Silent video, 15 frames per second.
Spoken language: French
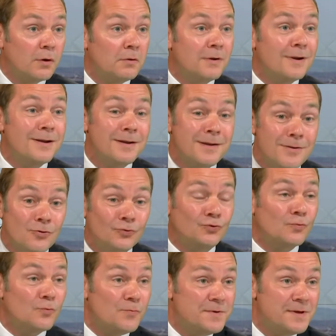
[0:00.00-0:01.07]

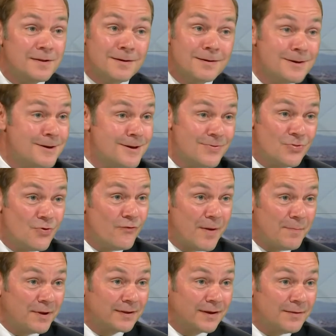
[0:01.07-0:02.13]
l'automobile ne
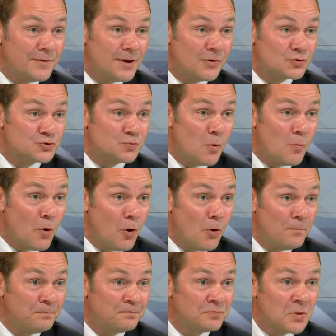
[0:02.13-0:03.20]
va pas très bien en ce moment.